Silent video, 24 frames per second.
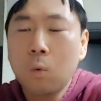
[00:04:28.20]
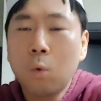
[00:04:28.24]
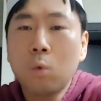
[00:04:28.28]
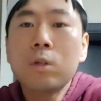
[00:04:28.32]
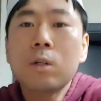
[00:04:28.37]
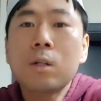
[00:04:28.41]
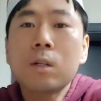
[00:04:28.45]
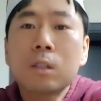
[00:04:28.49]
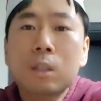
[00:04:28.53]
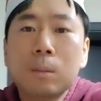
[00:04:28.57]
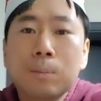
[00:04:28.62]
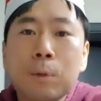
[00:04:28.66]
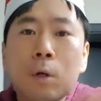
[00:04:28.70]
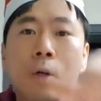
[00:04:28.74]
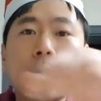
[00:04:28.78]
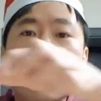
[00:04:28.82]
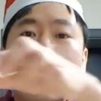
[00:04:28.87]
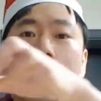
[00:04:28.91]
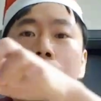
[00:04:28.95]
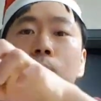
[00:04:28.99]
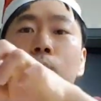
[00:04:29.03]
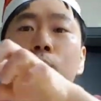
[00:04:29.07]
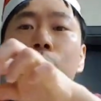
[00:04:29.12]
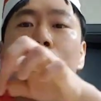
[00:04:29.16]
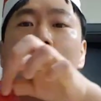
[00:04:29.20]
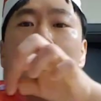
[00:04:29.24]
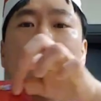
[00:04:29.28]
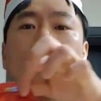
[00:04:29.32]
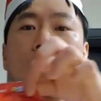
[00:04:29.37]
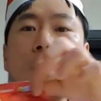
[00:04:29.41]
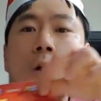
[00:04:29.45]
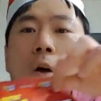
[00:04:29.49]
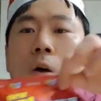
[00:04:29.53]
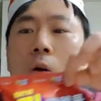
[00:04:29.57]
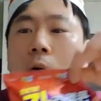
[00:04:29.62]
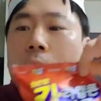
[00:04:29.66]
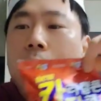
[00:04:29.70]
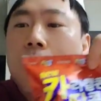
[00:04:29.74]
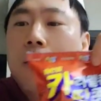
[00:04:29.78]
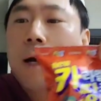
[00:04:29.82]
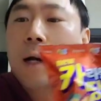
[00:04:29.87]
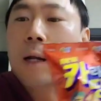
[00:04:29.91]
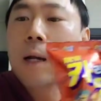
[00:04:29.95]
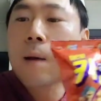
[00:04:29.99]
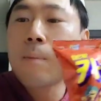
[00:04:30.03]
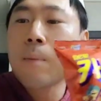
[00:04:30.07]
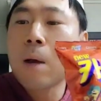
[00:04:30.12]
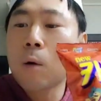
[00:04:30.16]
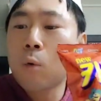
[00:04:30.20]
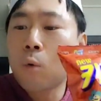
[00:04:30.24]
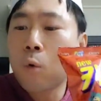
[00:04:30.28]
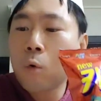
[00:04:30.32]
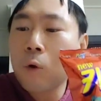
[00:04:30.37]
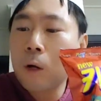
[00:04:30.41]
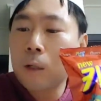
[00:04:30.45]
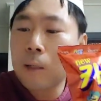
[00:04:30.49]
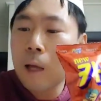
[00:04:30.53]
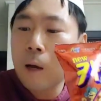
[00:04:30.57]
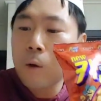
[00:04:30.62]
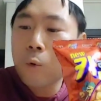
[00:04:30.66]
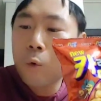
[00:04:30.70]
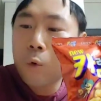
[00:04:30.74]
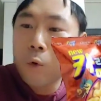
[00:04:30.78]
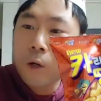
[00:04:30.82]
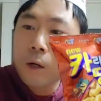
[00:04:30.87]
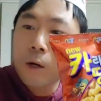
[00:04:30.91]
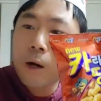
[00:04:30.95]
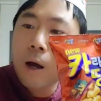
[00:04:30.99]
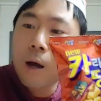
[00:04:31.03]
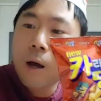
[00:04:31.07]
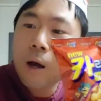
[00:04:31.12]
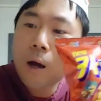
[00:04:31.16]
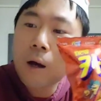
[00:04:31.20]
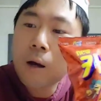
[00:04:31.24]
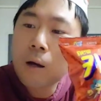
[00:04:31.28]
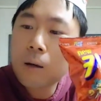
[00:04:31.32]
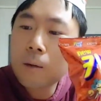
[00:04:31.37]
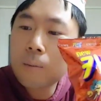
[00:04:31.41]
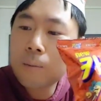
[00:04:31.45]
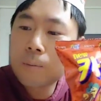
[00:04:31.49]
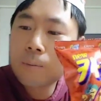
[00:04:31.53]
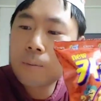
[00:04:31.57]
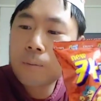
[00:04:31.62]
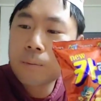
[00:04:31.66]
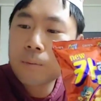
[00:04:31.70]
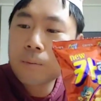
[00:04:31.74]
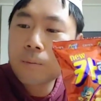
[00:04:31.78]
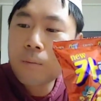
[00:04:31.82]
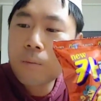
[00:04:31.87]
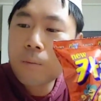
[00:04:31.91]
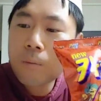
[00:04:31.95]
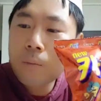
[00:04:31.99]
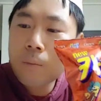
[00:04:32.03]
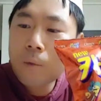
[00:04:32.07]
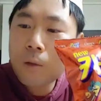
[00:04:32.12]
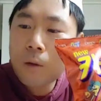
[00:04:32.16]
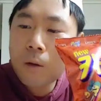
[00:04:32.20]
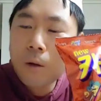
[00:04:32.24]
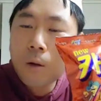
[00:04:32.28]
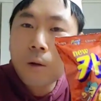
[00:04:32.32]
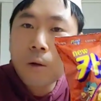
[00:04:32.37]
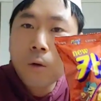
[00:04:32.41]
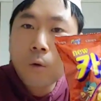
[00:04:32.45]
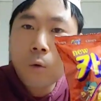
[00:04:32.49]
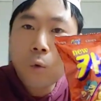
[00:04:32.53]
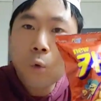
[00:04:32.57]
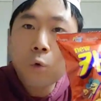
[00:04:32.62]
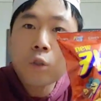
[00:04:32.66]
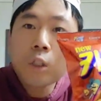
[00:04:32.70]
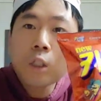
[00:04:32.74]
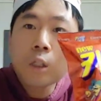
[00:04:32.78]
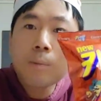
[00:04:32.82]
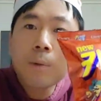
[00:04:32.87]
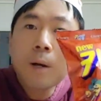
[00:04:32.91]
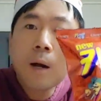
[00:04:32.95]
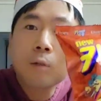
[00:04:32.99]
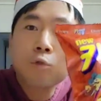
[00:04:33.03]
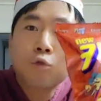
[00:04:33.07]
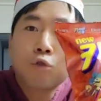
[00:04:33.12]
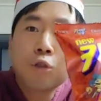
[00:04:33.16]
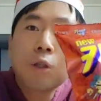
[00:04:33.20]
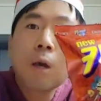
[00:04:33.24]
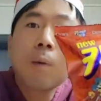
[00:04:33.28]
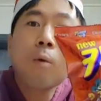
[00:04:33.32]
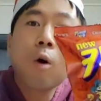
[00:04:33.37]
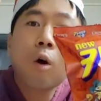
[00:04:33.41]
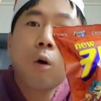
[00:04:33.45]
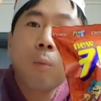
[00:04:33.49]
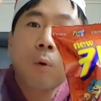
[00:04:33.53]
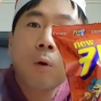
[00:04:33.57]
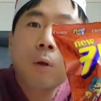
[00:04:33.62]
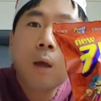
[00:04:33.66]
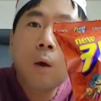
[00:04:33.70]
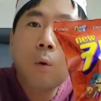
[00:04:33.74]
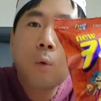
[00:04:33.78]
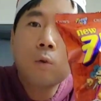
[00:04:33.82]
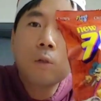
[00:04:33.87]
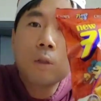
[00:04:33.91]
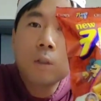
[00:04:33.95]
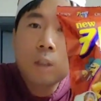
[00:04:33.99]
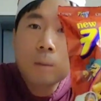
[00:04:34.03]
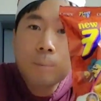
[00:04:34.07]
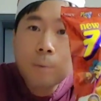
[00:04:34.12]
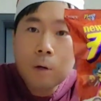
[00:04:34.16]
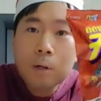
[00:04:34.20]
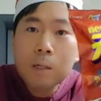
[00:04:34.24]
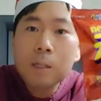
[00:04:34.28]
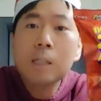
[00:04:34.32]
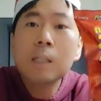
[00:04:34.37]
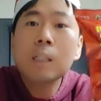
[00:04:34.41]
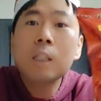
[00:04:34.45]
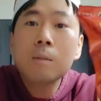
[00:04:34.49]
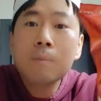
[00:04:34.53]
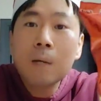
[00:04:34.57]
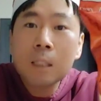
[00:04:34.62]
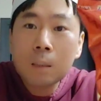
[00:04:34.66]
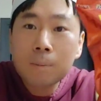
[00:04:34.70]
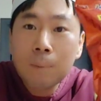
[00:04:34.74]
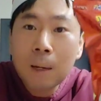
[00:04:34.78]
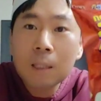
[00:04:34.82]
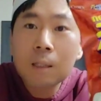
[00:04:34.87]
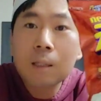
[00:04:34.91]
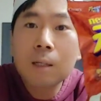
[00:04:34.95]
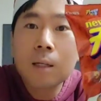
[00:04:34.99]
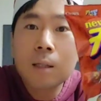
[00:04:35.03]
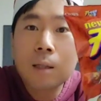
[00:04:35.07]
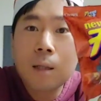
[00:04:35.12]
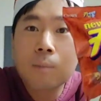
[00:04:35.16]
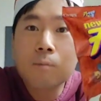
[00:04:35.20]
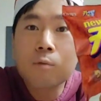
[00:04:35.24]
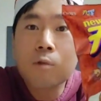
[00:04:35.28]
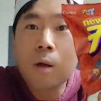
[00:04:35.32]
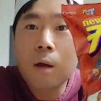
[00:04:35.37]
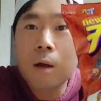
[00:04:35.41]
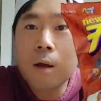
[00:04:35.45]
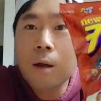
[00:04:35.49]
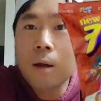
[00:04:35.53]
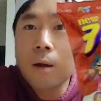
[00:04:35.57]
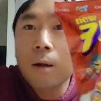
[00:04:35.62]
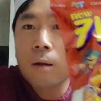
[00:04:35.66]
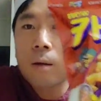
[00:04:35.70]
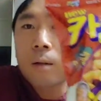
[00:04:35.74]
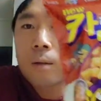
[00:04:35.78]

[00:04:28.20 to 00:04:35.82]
오늘은 특별히 기분 내서 카라멜 콩과 땅콩이랑 콘칩이랑 두 개 먹어볼게요. 오늘 특별히 크리스마스 파티이기 때문에.